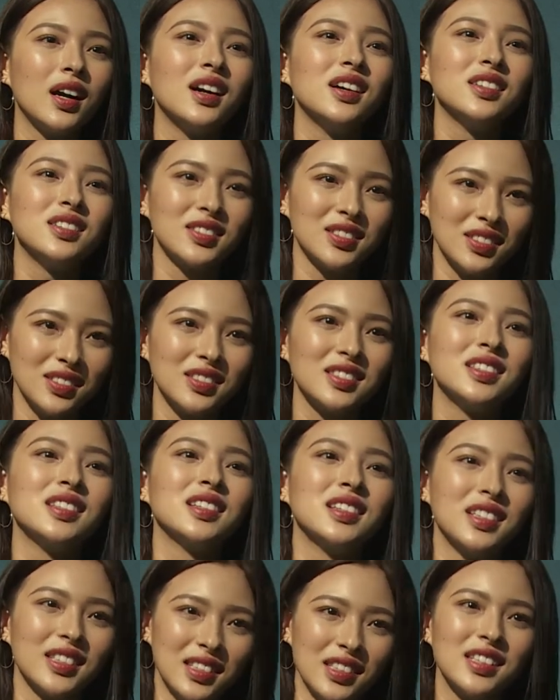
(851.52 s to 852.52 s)
ừ.
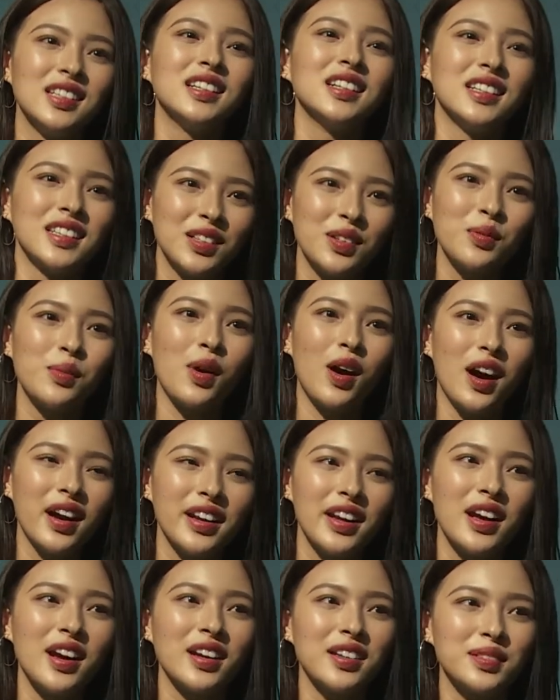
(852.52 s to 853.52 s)
Đó, đúng rồi,
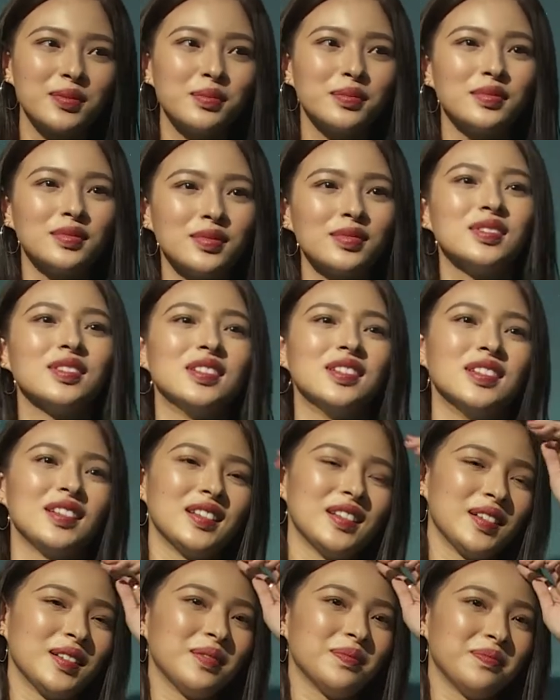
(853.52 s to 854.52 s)
để cãi
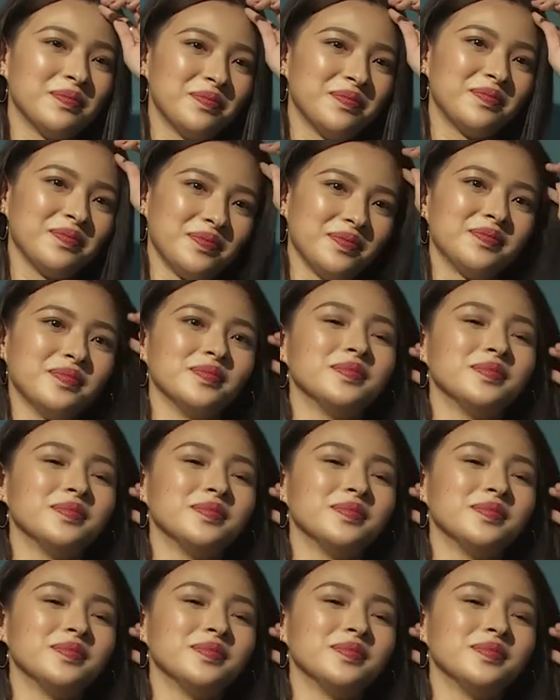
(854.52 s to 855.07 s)
nhau thôi. Ừ.